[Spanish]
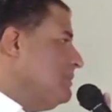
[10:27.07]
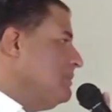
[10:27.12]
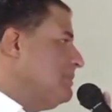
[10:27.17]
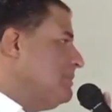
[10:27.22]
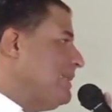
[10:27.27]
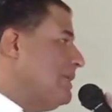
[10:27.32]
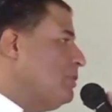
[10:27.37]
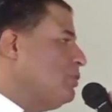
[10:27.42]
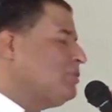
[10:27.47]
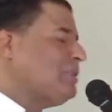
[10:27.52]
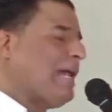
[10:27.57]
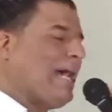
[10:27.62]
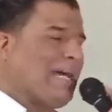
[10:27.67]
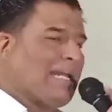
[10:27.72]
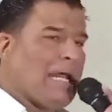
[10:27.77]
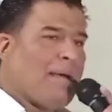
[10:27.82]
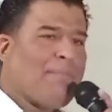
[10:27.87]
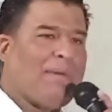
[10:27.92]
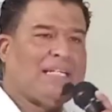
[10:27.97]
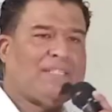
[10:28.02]
Se nos
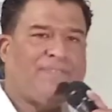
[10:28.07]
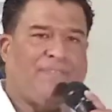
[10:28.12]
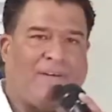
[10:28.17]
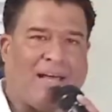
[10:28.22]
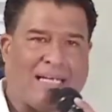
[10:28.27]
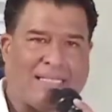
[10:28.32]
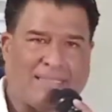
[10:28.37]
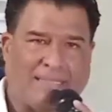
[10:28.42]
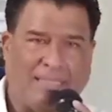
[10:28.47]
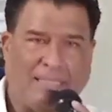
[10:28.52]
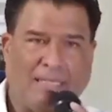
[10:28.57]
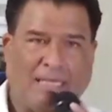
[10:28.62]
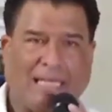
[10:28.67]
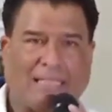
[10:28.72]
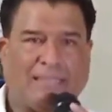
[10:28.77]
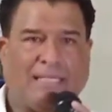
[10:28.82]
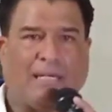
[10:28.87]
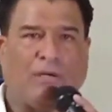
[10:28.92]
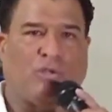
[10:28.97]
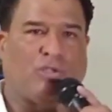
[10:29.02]
hará más fácil
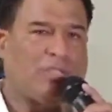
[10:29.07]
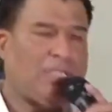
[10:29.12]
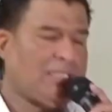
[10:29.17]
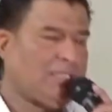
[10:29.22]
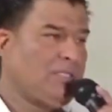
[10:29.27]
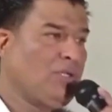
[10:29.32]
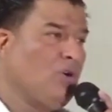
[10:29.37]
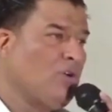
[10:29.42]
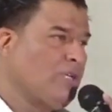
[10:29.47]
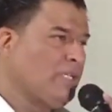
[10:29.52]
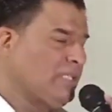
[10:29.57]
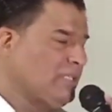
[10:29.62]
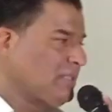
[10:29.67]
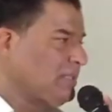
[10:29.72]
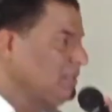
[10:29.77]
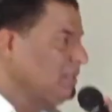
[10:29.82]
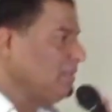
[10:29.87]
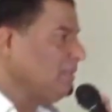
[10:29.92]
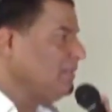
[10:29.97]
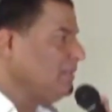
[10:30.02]
las negociaciones.